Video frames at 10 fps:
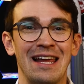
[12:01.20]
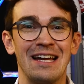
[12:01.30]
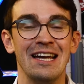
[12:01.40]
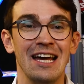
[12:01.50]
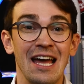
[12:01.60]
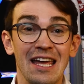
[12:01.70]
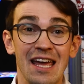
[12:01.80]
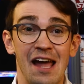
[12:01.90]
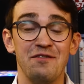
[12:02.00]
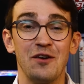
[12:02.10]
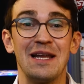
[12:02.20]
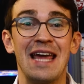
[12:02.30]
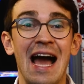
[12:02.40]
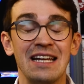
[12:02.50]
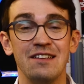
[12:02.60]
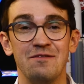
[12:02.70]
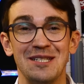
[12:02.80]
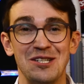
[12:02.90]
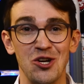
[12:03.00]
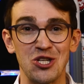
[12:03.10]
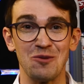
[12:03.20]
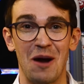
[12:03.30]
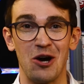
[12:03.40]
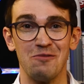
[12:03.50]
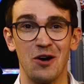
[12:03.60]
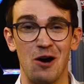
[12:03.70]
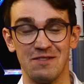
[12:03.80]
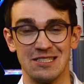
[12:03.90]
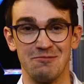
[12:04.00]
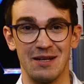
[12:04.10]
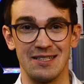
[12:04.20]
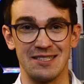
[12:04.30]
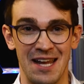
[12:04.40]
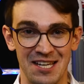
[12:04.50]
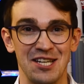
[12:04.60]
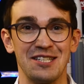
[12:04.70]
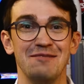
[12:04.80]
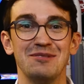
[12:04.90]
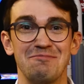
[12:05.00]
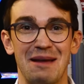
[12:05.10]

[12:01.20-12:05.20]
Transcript: Länge. Ihr helft wirklich aktiv mit, den deutschen Sprachraum für Raumfahrt zu begeistern. Hashtag Team